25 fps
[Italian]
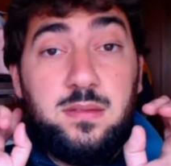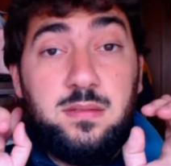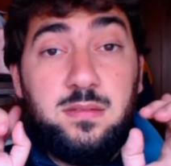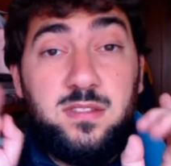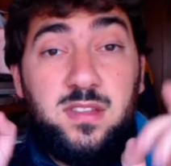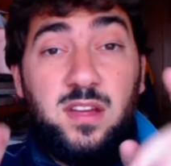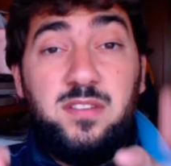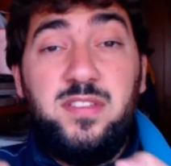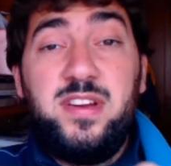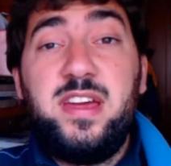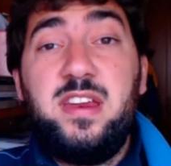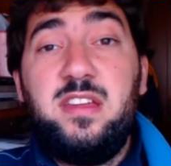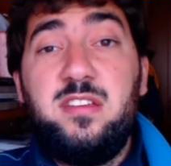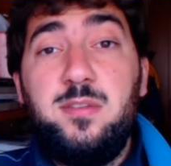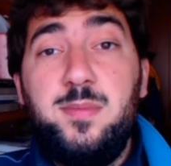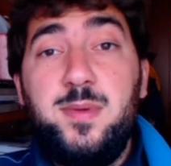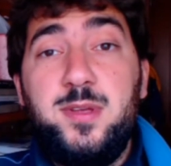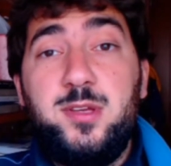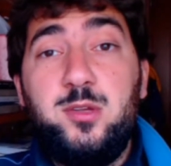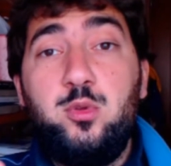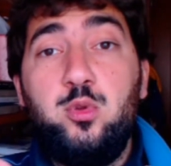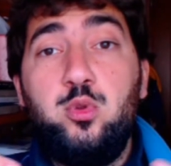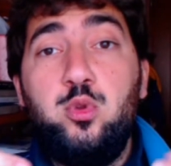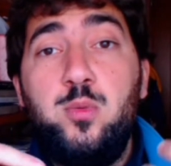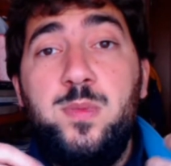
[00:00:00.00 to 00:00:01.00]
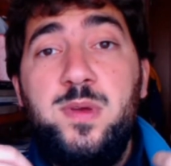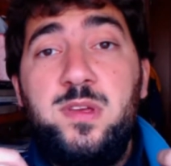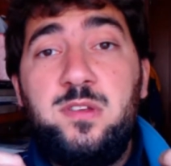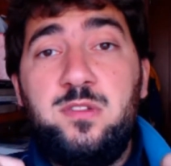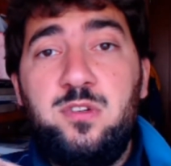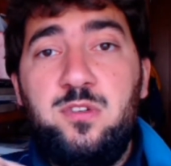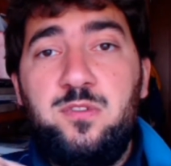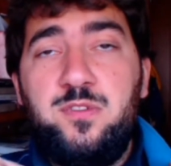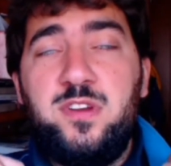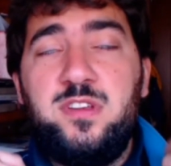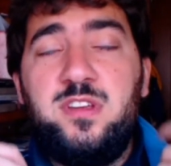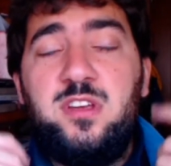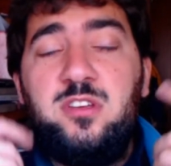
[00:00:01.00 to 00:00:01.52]
Salve carissimi amici di tubi,
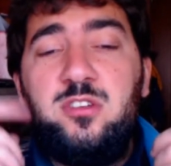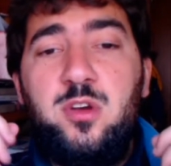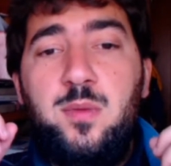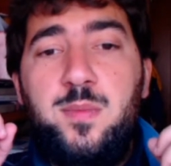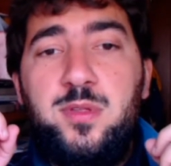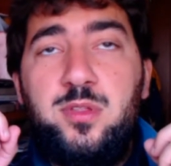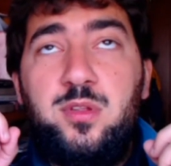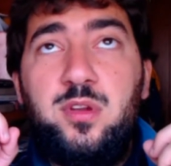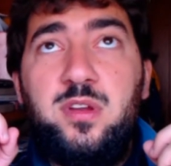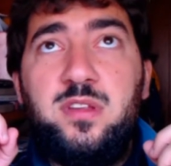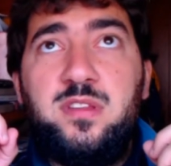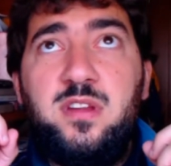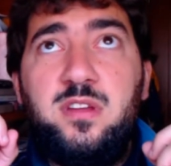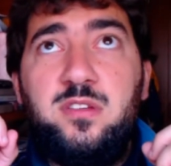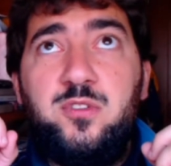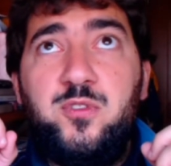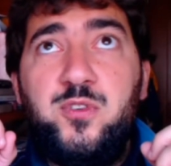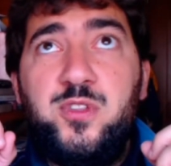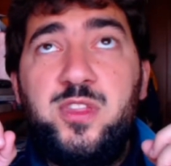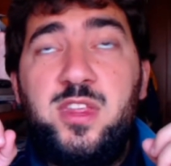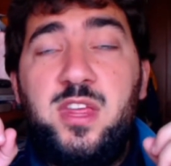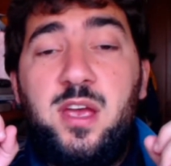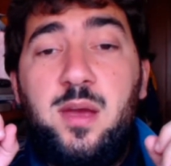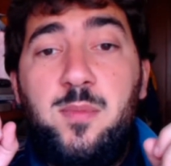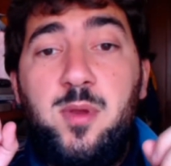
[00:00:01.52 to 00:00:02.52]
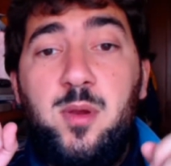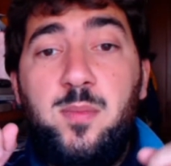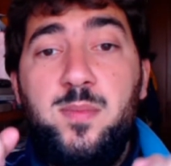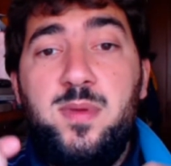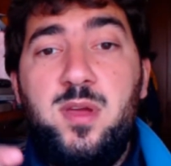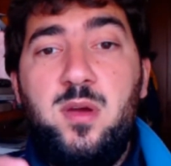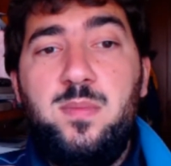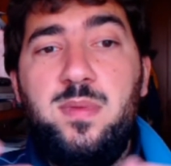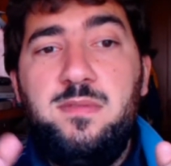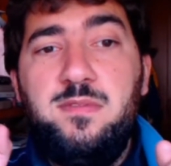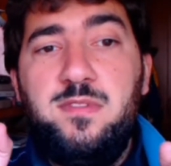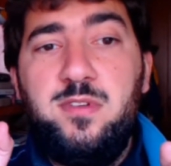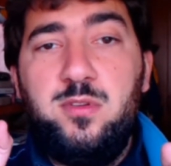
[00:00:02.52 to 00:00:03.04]
sono Francesco e bentornati nella soffitta di camera
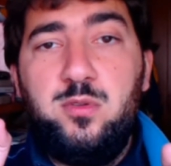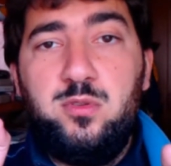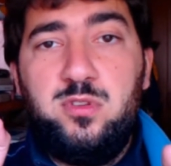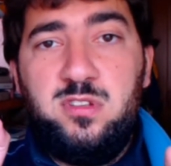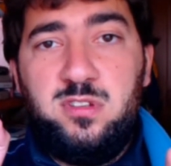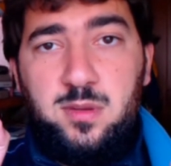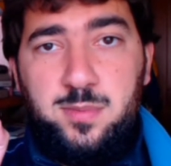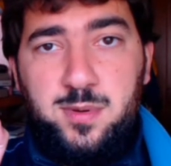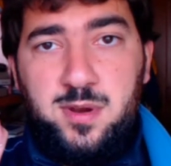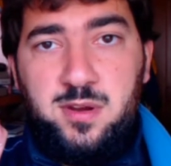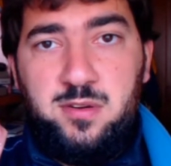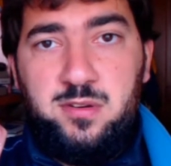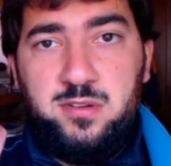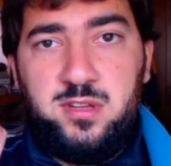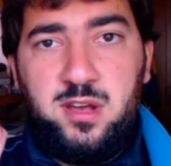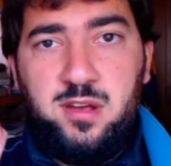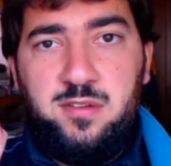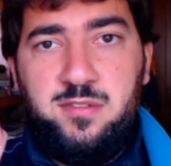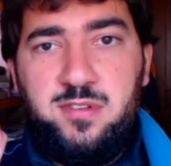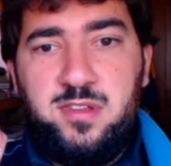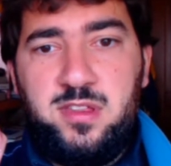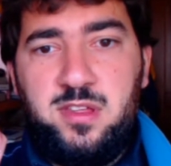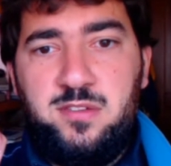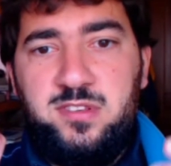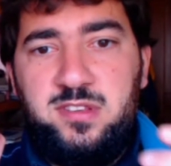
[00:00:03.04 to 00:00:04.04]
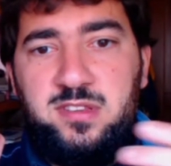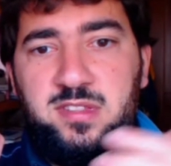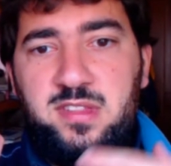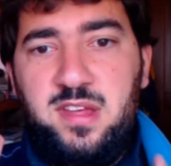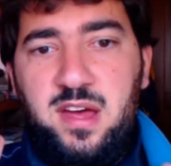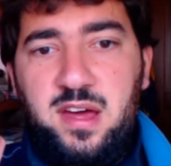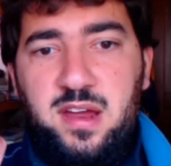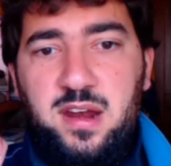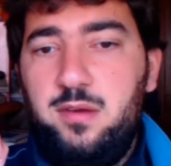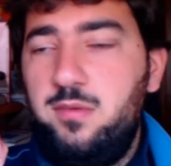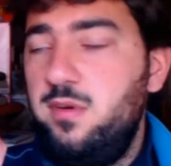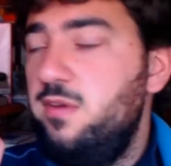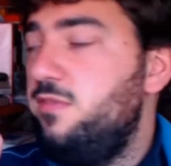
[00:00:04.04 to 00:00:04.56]
mia, benvenuti se è la prima volta che venite a
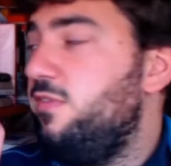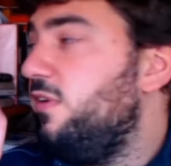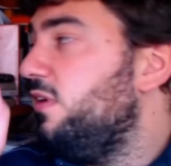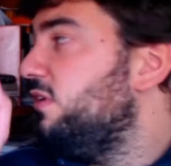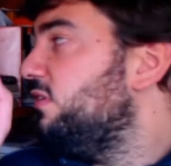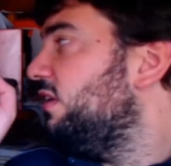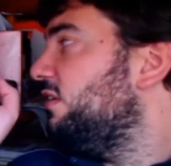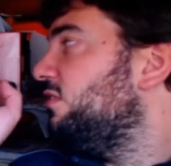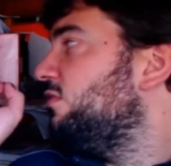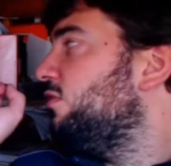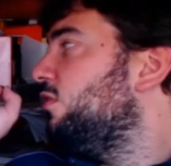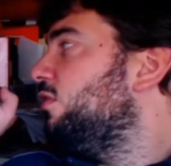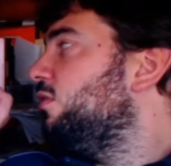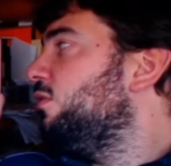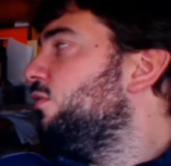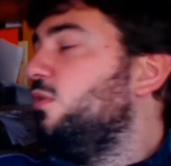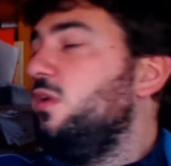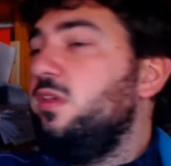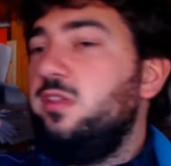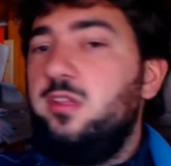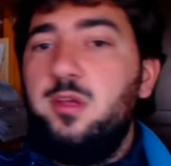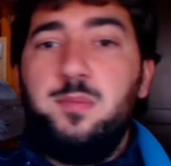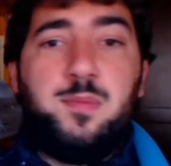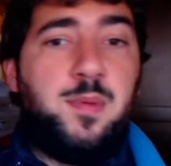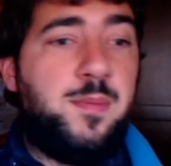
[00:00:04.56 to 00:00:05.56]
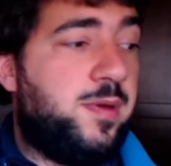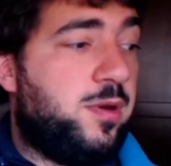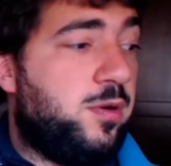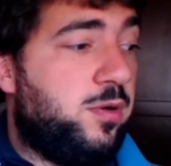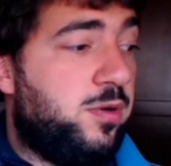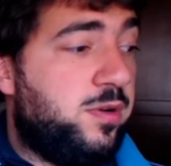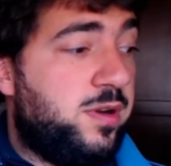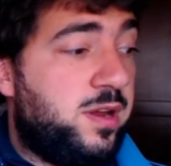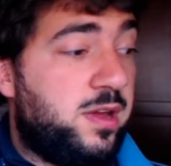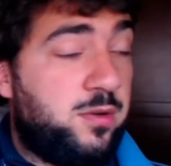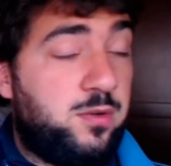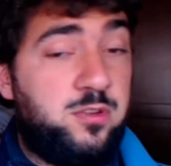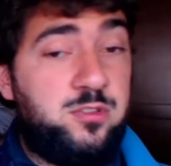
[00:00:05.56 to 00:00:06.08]
visitarla. Qui è Francesco, qui è
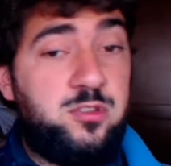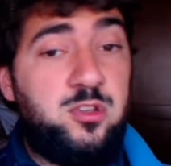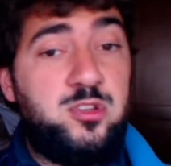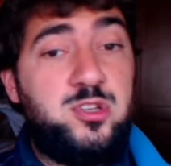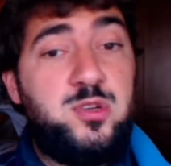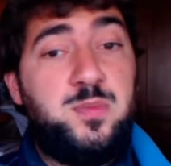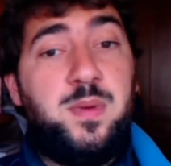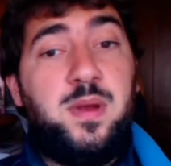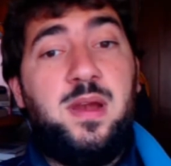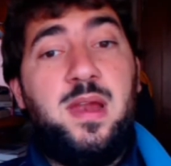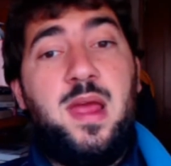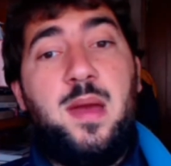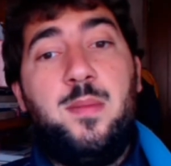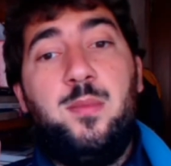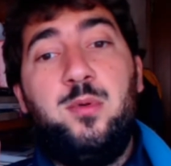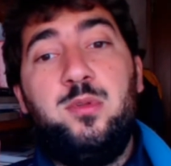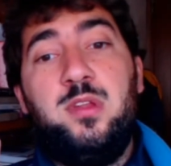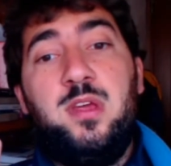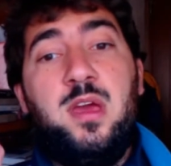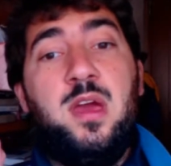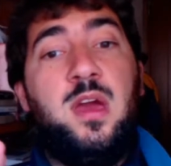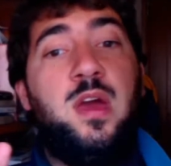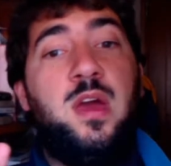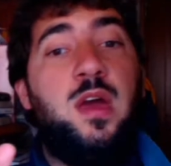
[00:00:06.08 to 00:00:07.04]
Paperone, quest'oggi parliamo di